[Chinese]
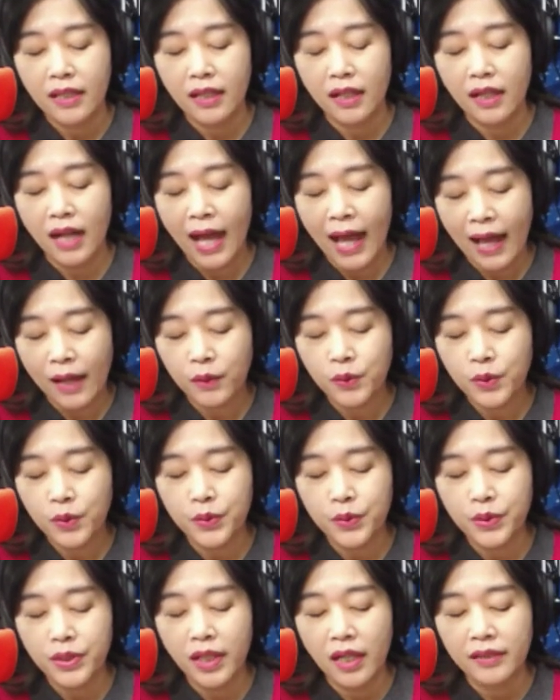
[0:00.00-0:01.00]
呃，韩国
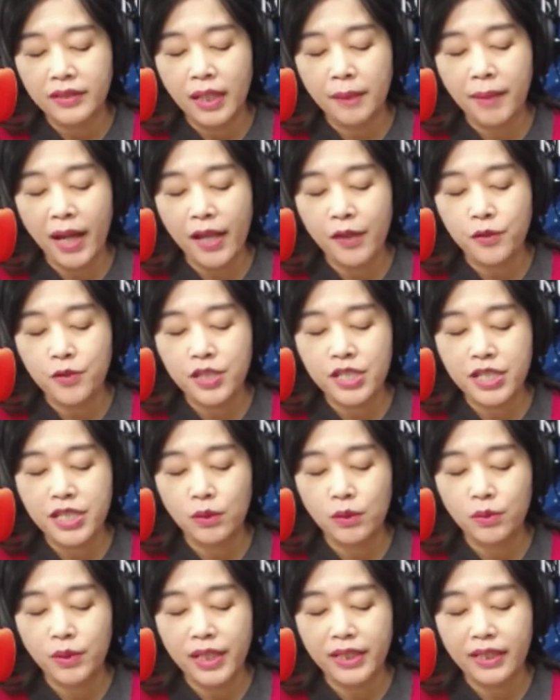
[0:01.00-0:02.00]
瑜哦，他们还有
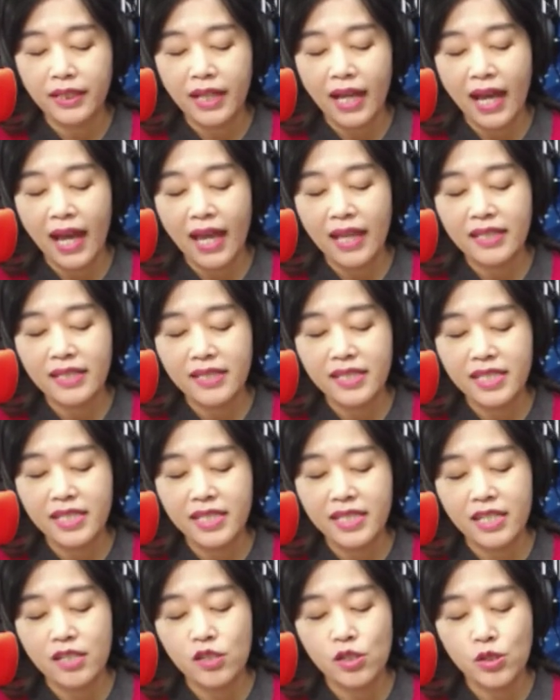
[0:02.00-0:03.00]
市议会的开议
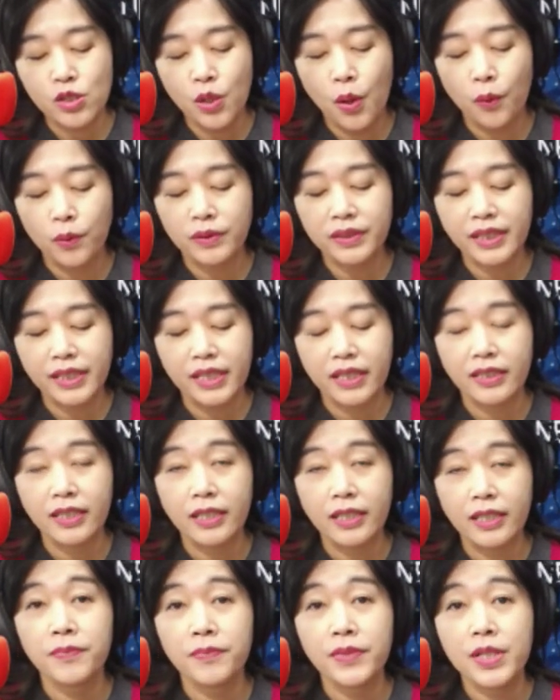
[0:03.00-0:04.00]
期间是重叠
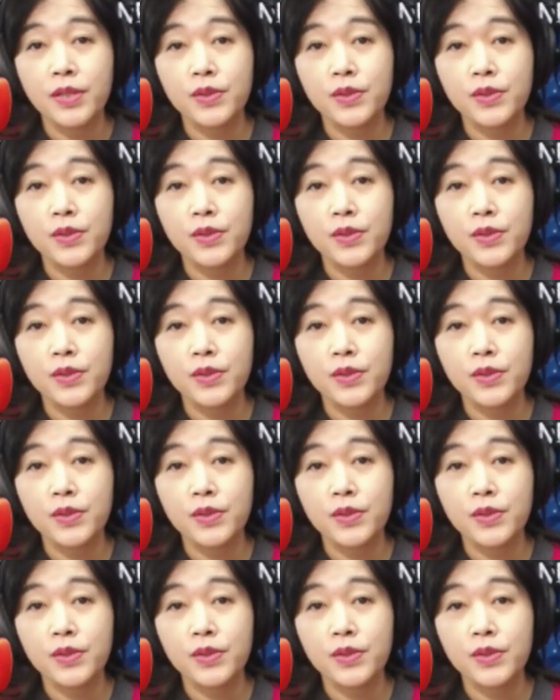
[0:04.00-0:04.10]
的，